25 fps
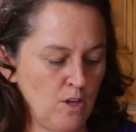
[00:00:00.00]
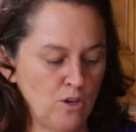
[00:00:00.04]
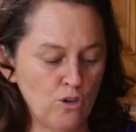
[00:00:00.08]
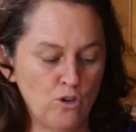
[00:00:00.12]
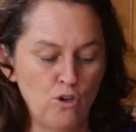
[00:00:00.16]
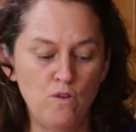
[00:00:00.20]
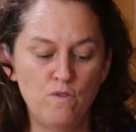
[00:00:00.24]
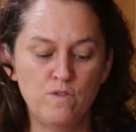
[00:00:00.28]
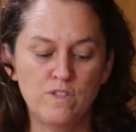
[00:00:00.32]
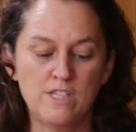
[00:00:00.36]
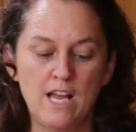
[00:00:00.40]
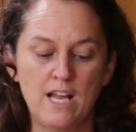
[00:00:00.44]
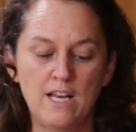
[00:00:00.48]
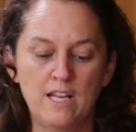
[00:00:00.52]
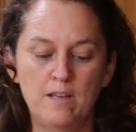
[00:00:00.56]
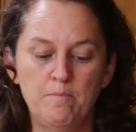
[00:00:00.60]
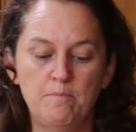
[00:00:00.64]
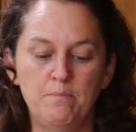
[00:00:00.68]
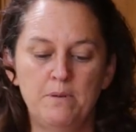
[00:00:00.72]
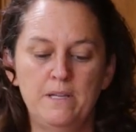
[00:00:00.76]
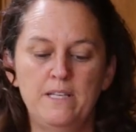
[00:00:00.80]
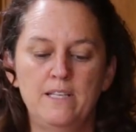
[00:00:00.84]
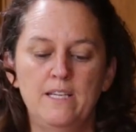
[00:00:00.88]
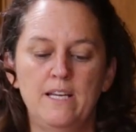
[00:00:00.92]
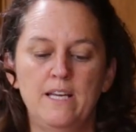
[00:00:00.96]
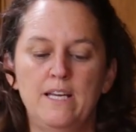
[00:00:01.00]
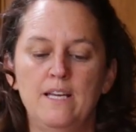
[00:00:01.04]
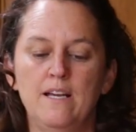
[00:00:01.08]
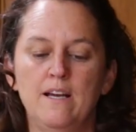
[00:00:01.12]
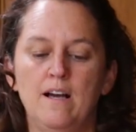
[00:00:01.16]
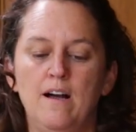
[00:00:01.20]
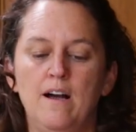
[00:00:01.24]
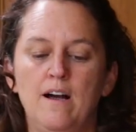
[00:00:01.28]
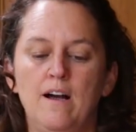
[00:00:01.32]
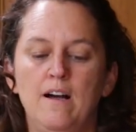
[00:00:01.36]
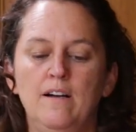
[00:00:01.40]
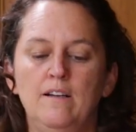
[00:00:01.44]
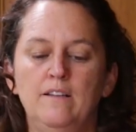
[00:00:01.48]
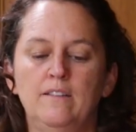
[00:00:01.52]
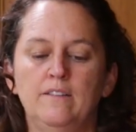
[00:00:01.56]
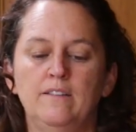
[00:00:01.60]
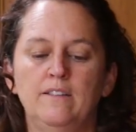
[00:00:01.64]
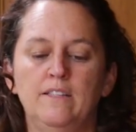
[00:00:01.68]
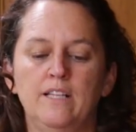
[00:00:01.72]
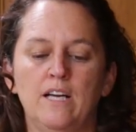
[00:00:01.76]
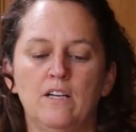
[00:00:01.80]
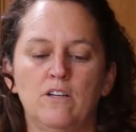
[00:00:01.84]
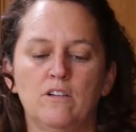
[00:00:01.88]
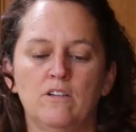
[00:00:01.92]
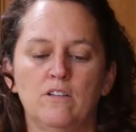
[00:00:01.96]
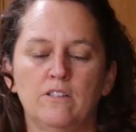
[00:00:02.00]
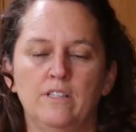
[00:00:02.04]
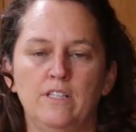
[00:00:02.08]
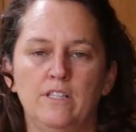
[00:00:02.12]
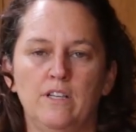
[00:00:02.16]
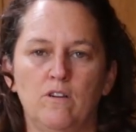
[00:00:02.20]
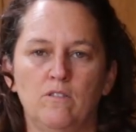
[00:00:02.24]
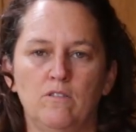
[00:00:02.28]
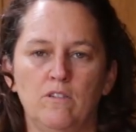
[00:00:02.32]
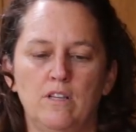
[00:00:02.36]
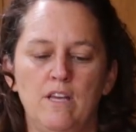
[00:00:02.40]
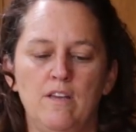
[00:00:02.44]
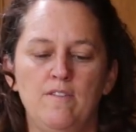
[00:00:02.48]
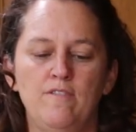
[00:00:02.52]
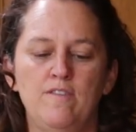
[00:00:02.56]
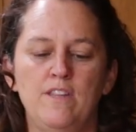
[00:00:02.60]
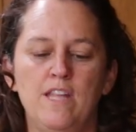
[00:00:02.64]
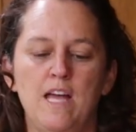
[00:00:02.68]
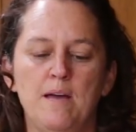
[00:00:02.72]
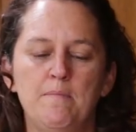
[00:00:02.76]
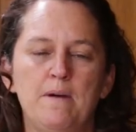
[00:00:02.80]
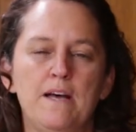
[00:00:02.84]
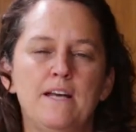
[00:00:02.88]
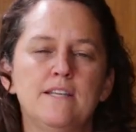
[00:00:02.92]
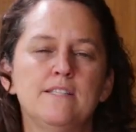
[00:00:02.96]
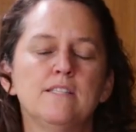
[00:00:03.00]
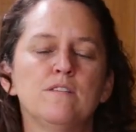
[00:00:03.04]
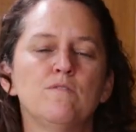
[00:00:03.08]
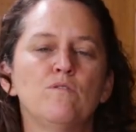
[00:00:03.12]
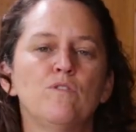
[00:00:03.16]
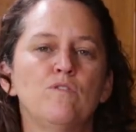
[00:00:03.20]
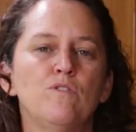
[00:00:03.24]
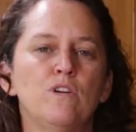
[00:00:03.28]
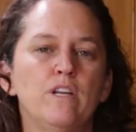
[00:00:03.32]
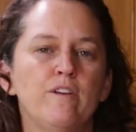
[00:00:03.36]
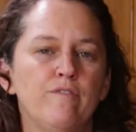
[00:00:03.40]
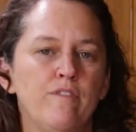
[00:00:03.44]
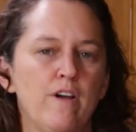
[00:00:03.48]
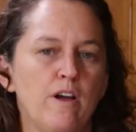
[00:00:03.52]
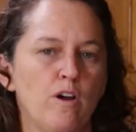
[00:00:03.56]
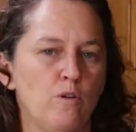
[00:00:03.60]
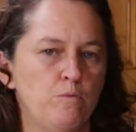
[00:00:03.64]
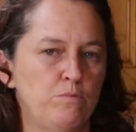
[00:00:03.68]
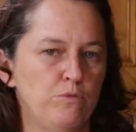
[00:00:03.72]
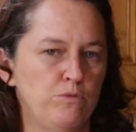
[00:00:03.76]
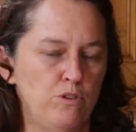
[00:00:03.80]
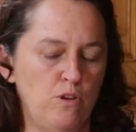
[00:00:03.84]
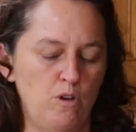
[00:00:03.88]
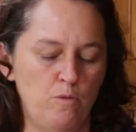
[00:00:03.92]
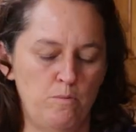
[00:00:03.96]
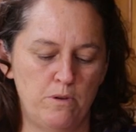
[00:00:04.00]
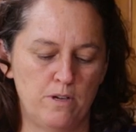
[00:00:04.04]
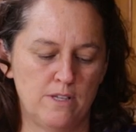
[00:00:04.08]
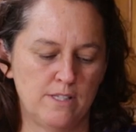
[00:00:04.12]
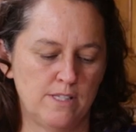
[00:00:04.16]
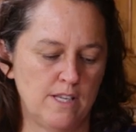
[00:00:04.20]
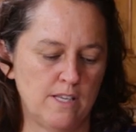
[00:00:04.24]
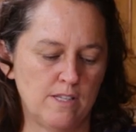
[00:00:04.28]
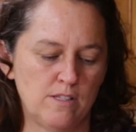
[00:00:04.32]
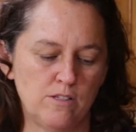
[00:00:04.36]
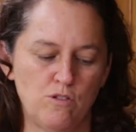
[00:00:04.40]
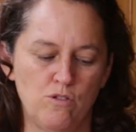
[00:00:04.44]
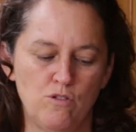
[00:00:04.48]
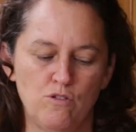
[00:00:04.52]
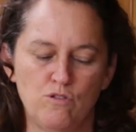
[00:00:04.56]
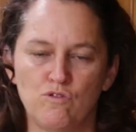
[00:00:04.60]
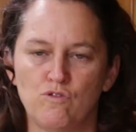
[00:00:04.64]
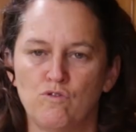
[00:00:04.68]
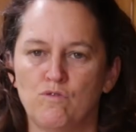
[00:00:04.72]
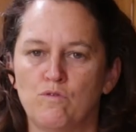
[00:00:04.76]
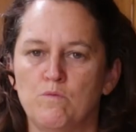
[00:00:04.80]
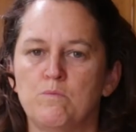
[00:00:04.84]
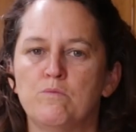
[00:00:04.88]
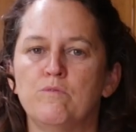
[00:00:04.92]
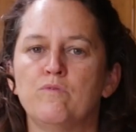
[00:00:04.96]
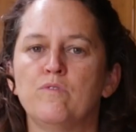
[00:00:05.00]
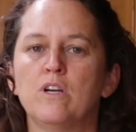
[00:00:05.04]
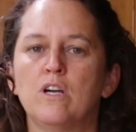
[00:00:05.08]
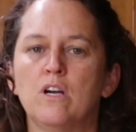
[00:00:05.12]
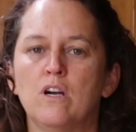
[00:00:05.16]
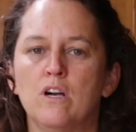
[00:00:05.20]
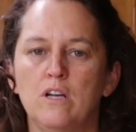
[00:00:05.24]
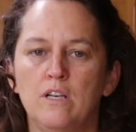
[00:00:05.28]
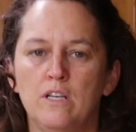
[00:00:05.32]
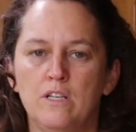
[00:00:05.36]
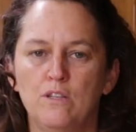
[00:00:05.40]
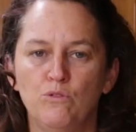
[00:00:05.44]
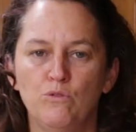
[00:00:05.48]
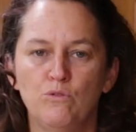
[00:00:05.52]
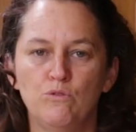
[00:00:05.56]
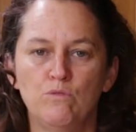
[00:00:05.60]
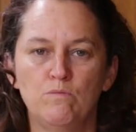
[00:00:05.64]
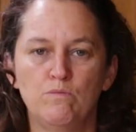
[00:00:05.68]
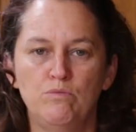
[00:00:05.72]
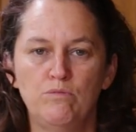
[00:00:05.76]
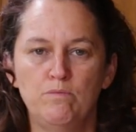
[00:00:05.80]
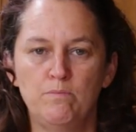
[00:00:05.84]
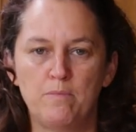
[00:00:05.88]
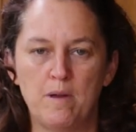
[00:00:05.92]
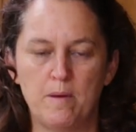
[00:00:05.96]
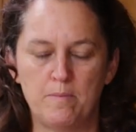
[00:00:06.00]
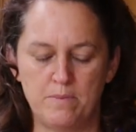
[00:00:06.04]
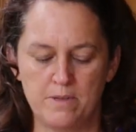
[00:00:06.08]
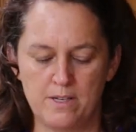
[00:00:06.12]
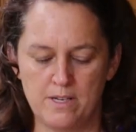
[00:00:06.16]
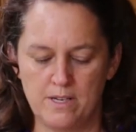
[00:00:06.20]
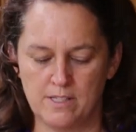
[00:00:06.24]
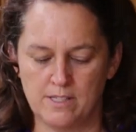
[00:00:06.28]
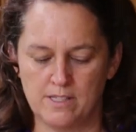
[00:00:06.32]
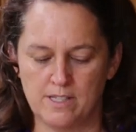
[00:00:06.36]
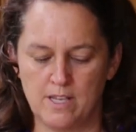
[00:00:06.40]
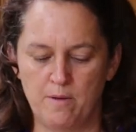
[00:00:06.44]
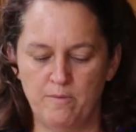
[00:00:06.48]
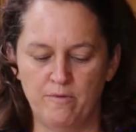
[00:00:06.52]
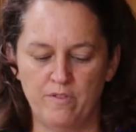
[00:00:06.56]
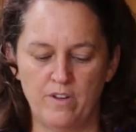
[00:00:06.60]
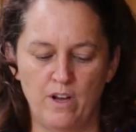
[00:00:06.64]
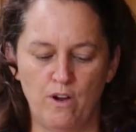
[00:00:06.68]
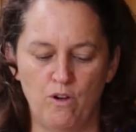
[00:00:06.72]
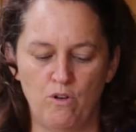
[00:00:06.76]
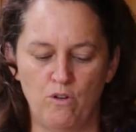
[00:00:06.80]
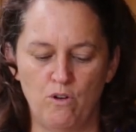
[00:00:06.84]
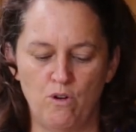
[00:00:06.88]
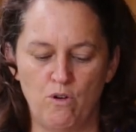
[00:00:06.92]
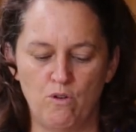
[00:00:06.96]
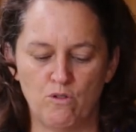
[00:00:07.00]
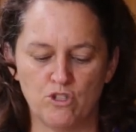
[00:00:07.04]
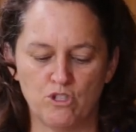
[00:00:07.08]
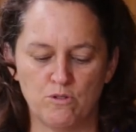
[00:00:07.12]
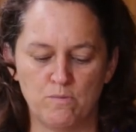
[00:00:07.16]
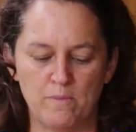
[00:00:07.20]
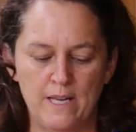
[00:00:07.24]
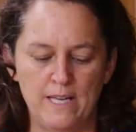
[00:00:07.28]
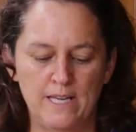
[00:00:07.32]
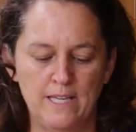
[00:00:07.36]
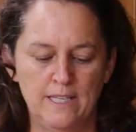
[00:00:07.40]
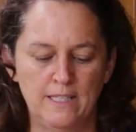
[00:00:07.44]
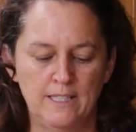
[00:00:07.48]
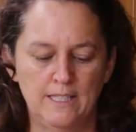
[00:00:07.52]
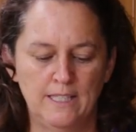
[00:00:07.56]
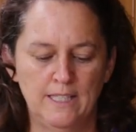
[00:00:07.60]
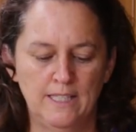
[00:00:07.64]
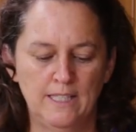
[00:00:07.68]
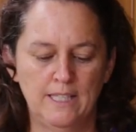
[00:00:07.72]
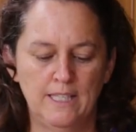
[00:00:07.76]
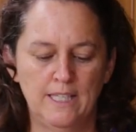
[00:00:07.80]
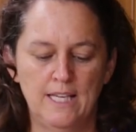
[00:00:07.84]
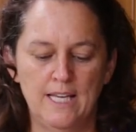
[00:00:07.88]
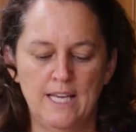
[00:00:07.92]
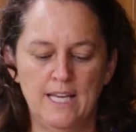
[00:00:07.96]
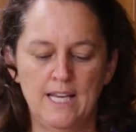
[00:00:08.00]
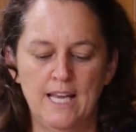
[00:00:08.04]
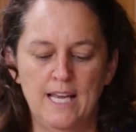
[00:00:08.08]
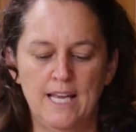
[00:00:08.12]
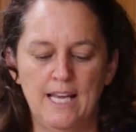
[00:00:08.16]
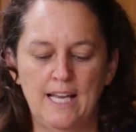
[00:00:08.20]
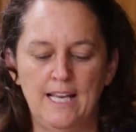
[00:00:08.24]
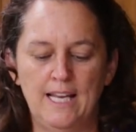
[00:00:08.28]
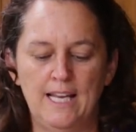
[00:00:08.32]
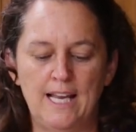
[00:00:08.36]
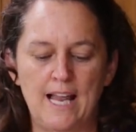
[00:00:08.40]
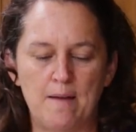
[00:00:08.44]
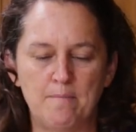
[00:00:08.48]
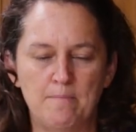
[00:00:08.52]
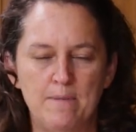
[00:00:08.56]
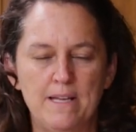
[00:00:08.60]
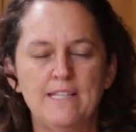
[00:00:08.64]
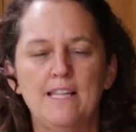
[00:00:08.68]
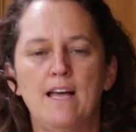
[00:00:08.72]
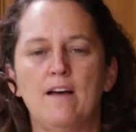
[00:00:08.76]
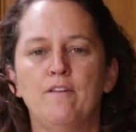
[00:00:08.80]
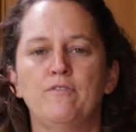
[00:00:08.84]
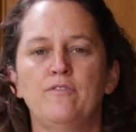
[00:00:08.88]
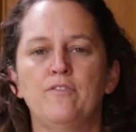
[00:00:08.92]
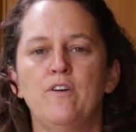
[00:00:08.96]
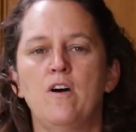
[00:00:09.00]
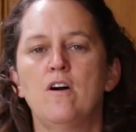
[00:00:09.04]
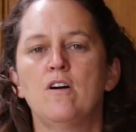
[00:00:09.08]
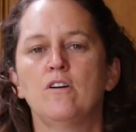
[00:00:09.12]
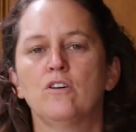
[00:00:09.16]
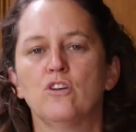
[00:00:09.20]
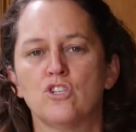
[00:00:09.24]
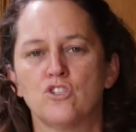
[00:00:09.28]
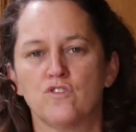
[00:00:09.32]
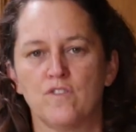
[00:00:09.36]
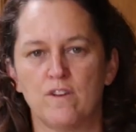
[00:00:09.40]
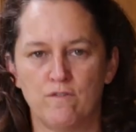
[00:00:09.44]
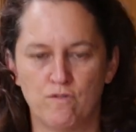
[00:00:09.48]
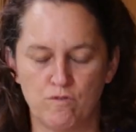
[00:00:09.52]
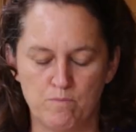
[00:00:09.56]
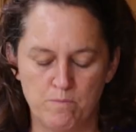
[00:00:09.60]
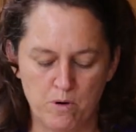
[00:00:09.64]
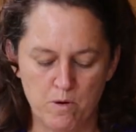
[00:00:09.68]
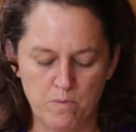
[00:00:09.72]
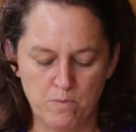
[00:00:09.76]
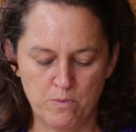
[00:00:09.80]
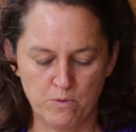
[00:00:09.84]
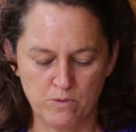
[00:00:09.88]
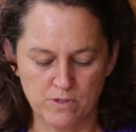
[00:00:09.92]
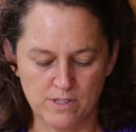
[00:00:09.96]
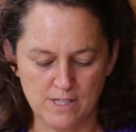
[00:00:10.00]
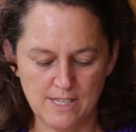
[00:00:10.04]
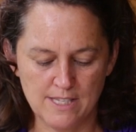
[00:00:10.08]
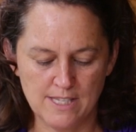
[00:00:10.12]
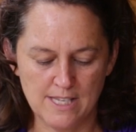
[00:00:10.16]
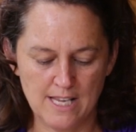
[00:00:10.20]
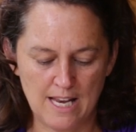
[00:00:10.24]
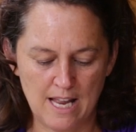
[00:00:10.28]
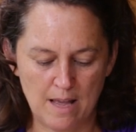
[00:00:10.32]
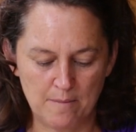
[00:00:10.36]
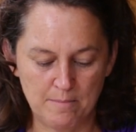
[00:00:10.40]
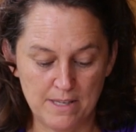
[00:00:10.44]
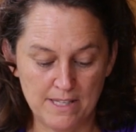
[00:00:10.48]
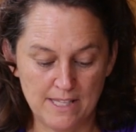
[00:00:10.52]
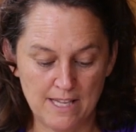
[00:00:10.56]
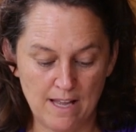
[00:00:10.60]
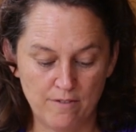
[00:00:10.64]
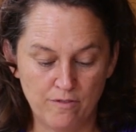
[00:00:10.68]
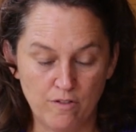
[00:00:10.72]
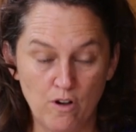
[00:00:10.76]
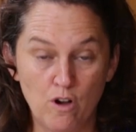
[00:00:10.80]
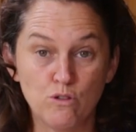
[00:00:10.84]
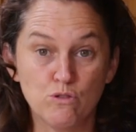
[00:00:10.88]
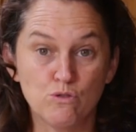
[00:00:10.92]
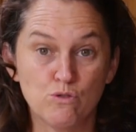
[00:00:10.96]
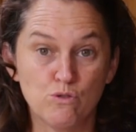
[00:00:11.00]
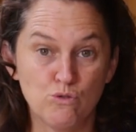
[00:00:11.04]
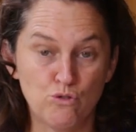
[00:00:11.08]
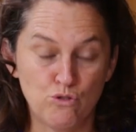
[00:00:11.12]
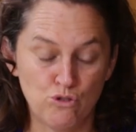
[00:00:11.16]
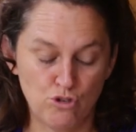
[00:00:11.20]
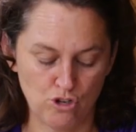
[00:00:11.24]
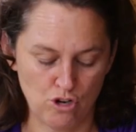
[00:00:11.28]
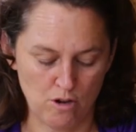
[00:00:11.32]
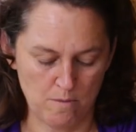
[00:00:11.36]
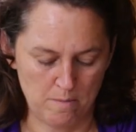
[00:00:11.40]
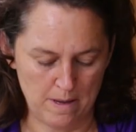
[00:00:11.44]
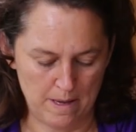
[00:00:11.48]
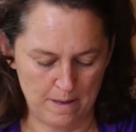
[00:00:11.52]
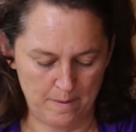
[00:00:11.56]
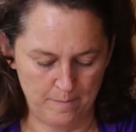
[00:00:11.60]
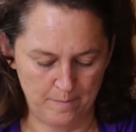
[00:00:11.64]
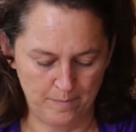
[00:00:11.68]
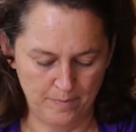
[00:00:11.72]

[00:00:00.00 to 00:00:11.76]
que vous allez plier en accordéon. Évidemment, si vous voulez faire un plus long processus, vous pouvez coller deux bouts de papier ensemble, faire un long chemin. Et la métaphore que je vais vous proposer, c'est la métaphore du chemin.